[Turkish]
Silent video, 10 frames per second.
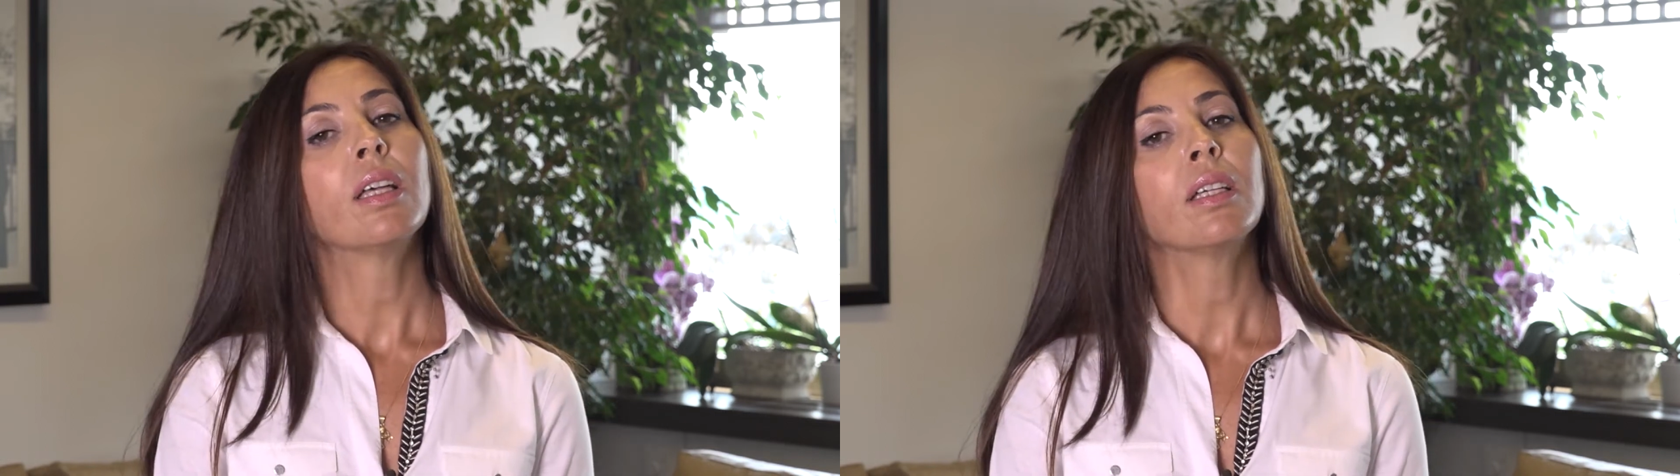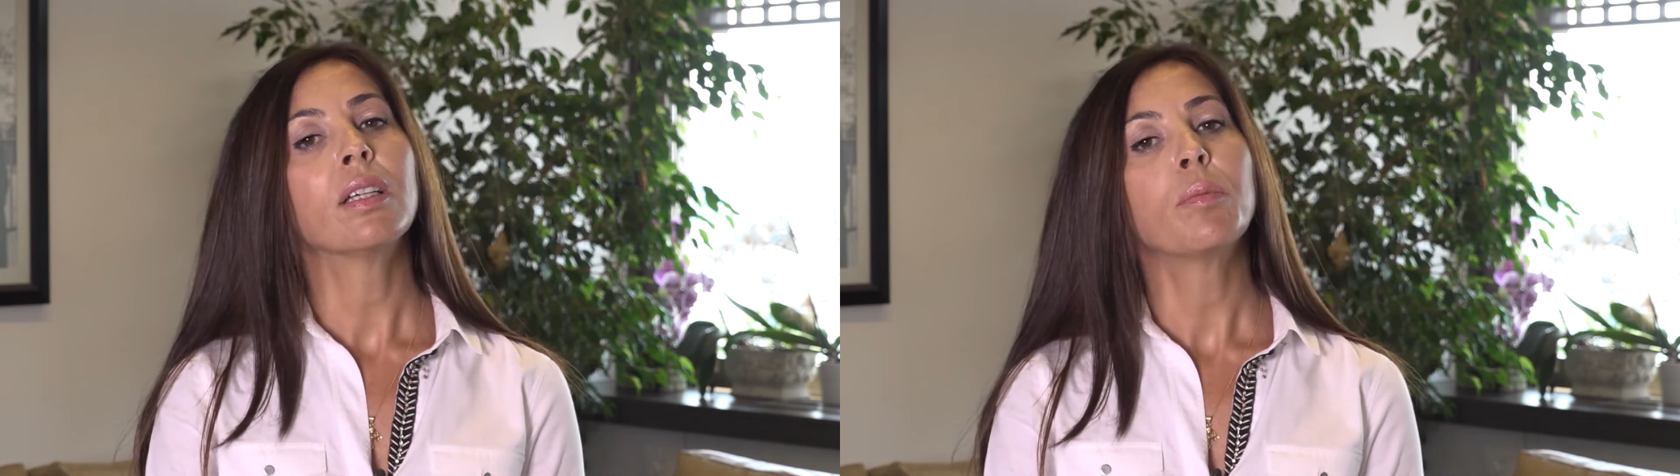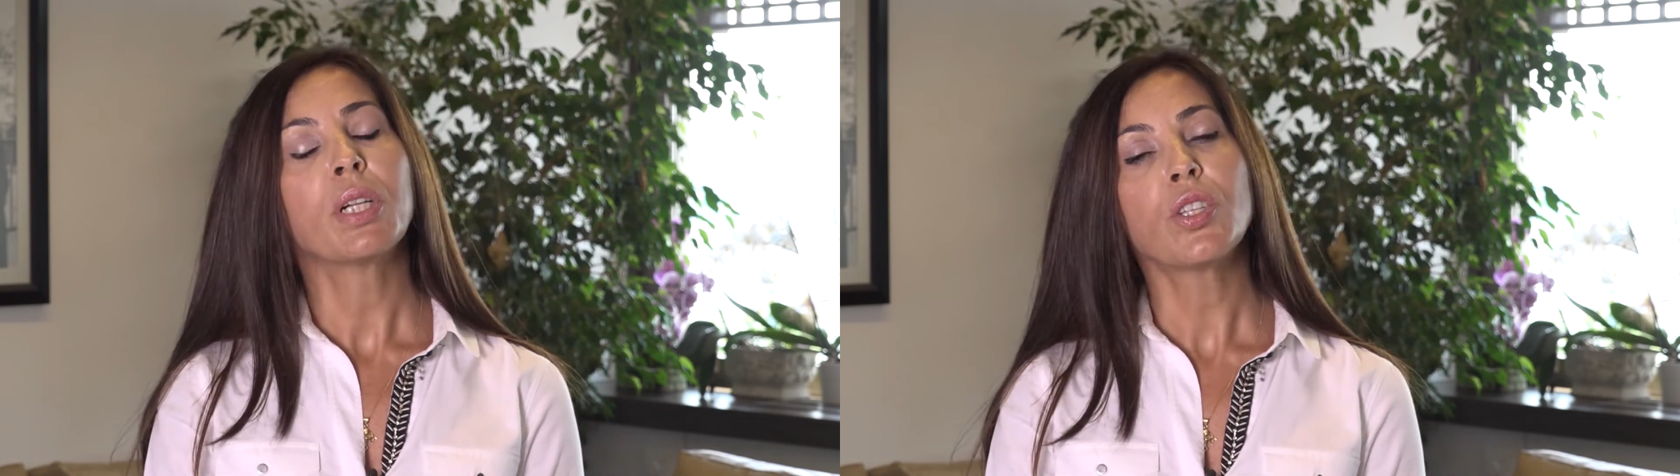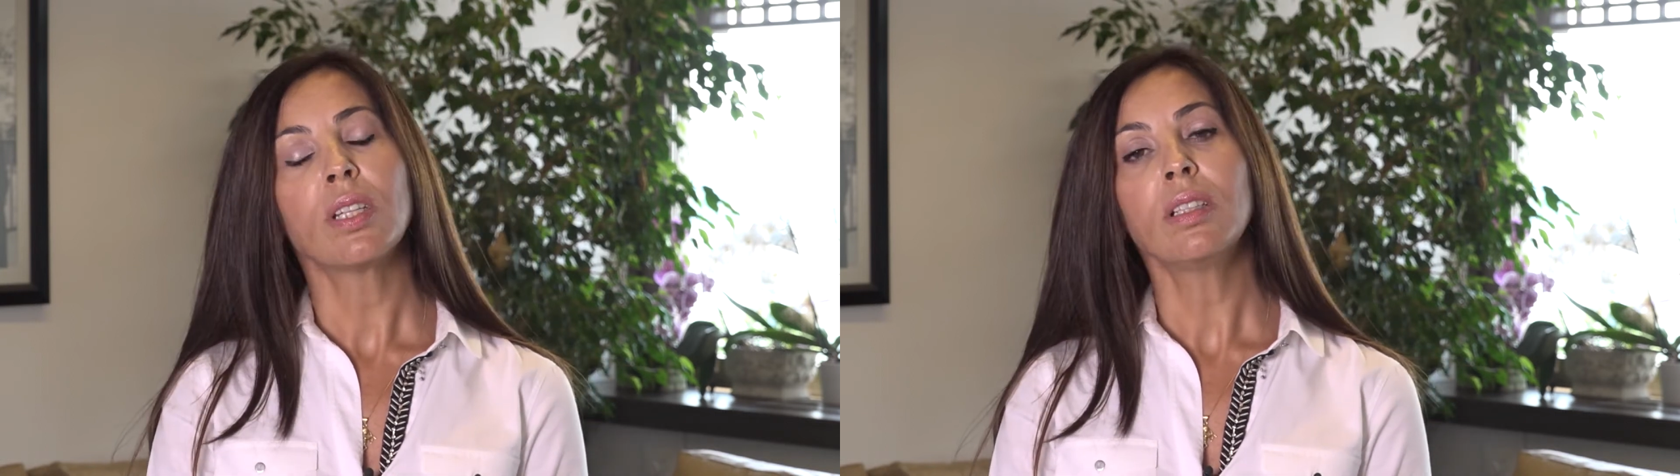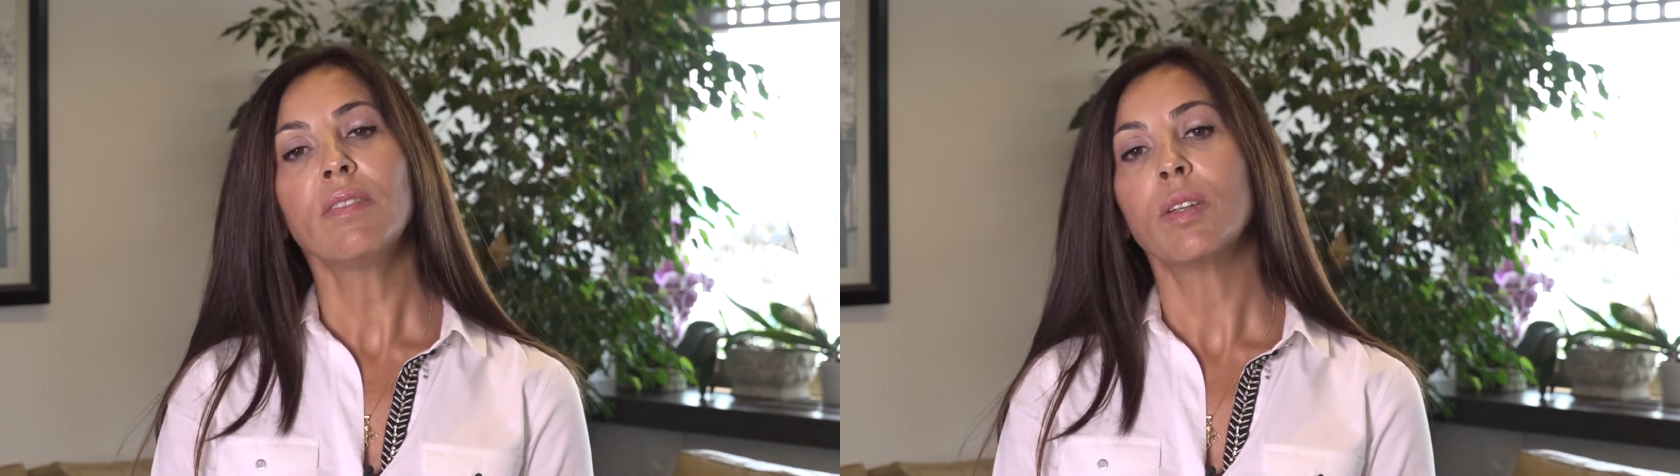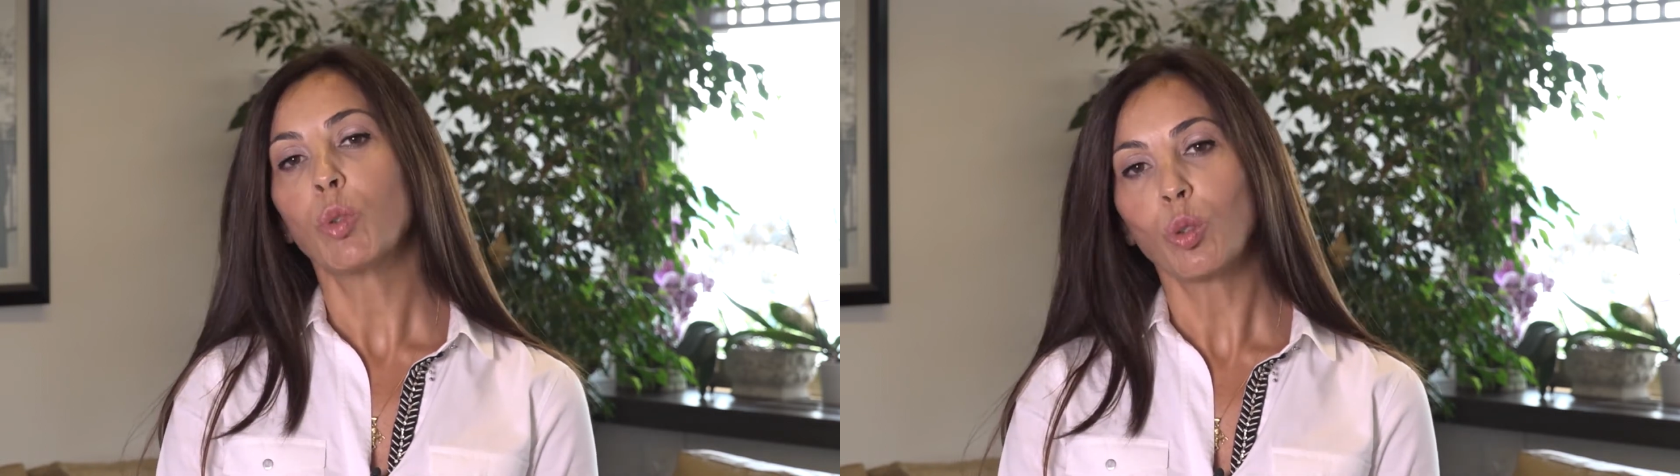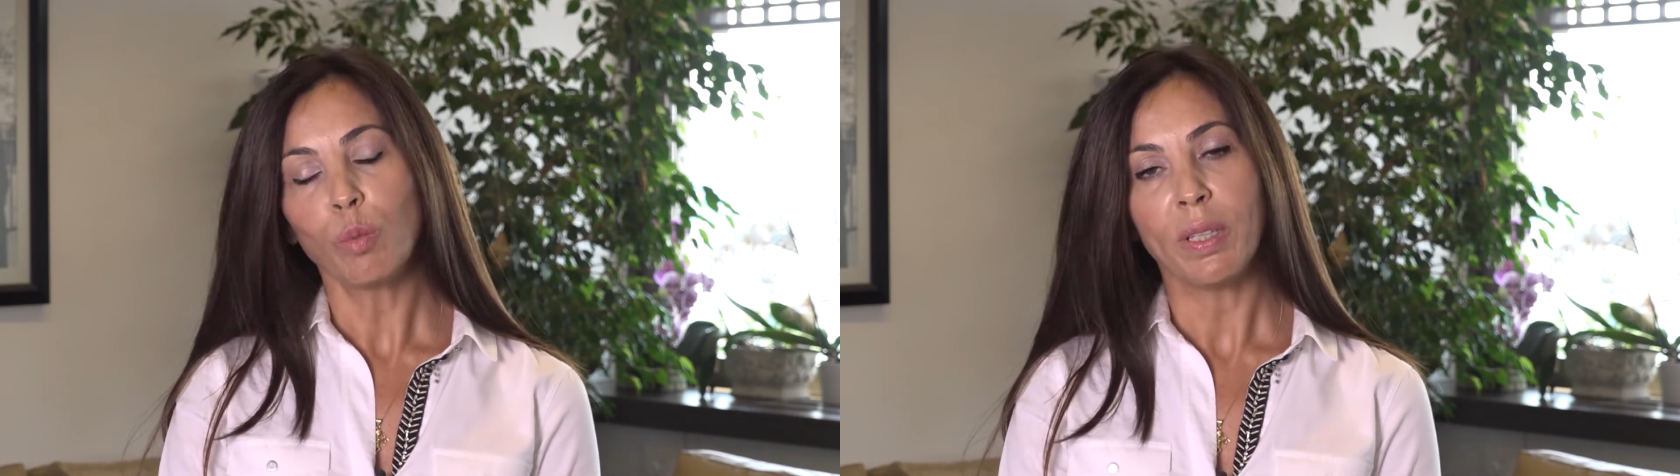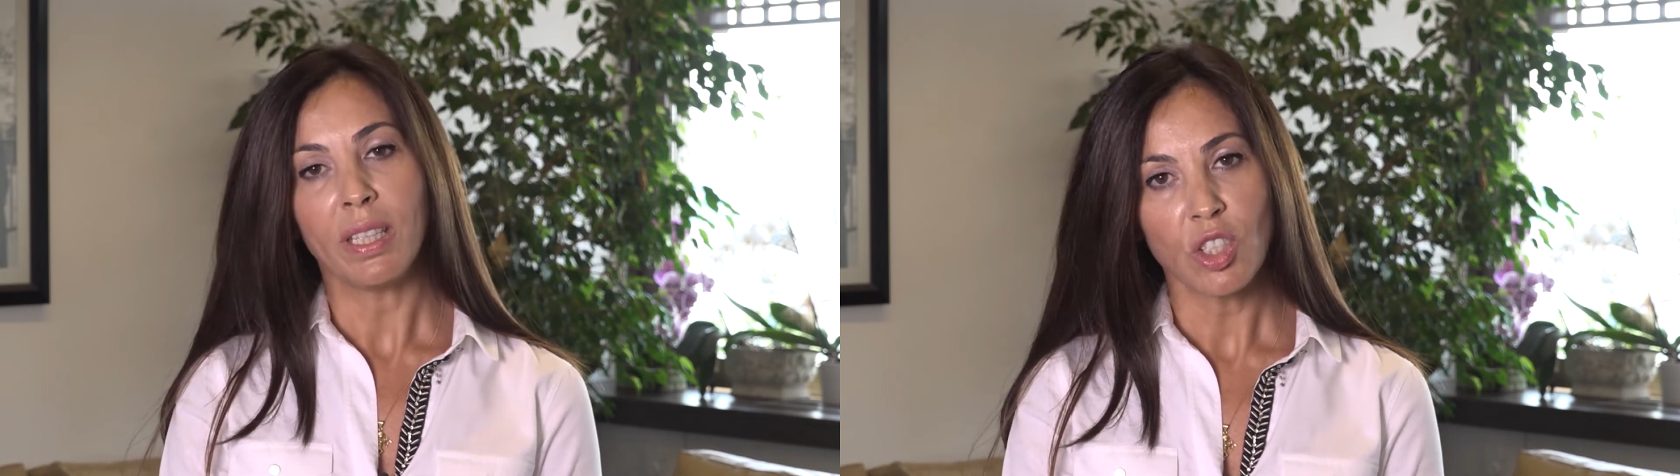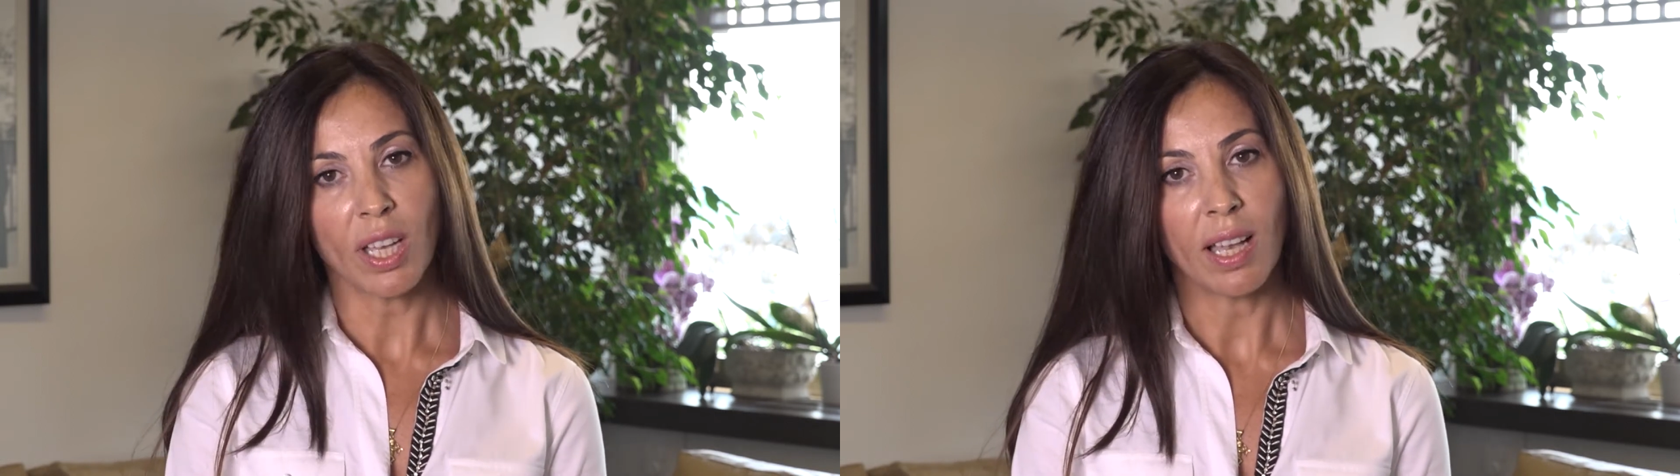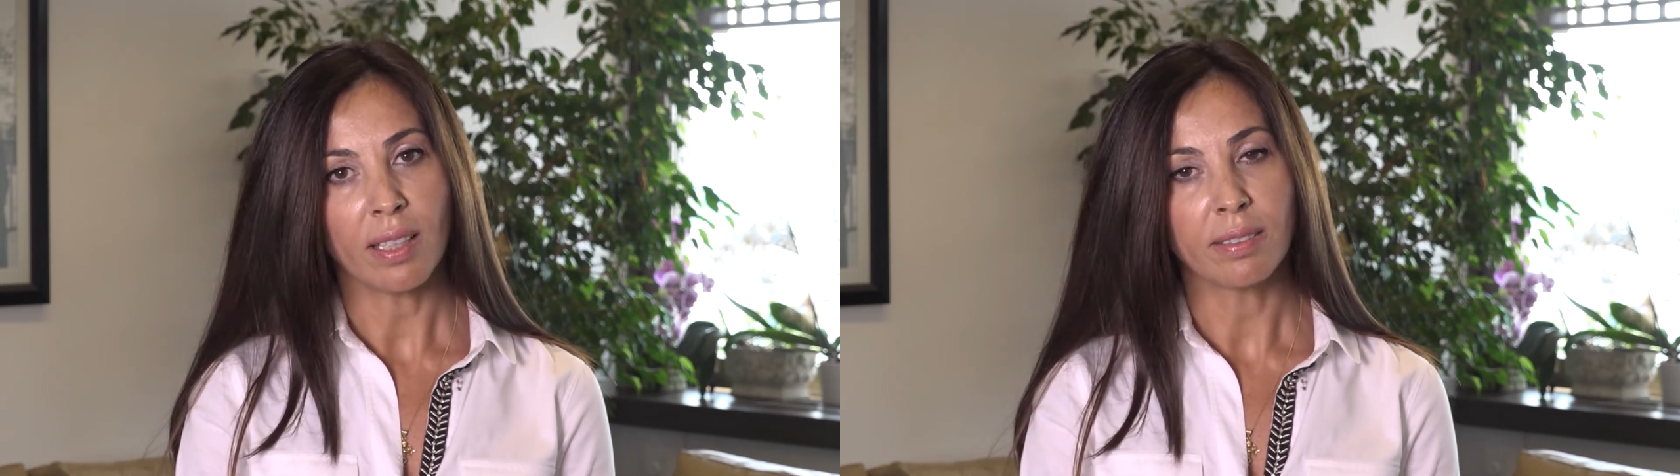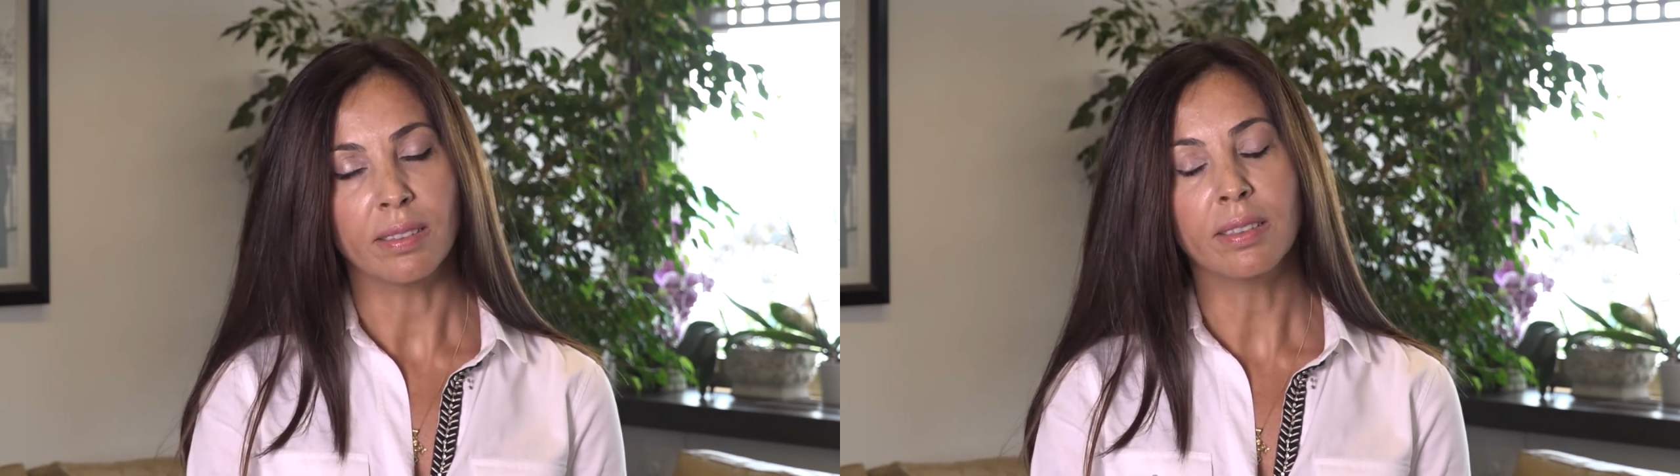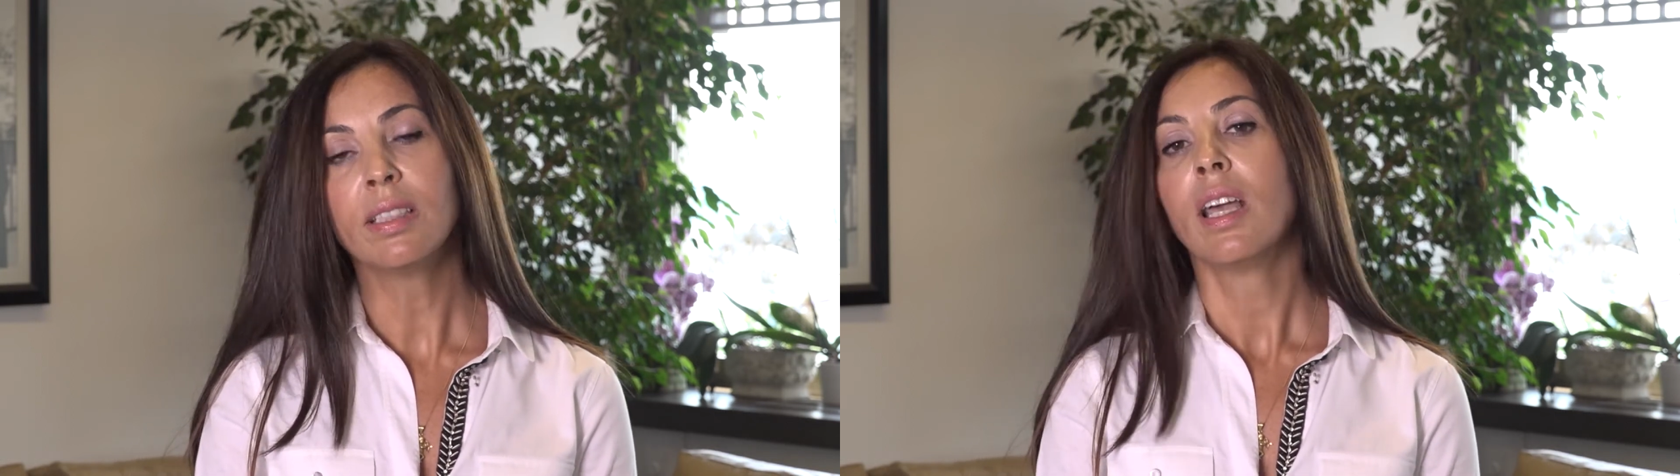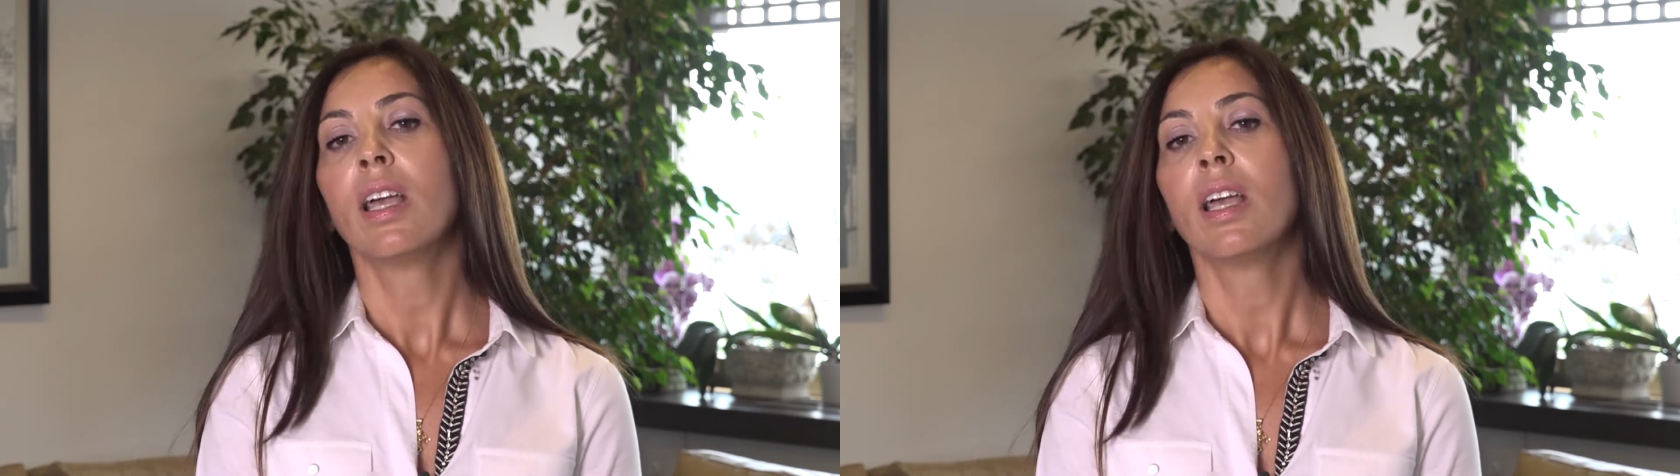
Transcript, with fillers: e, başarılı ve mutlu bir iş hayatının